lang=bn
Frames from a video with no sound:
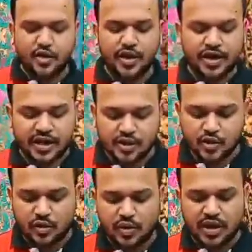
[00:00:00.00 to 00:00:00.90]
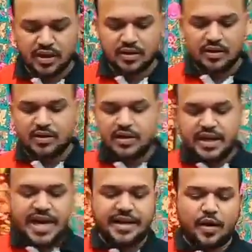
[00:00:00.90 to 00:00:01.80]
এই ধরনের কাজ করাগুলা
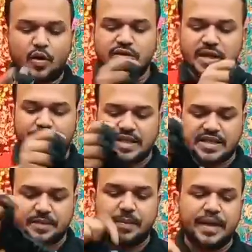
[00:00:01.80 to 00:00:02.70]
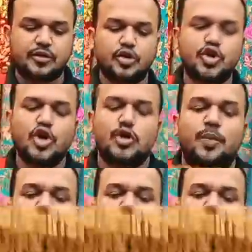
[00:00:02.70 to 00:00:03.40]
এটার হোলসেল প্রাইস থাকবে মাত্র ছয়শো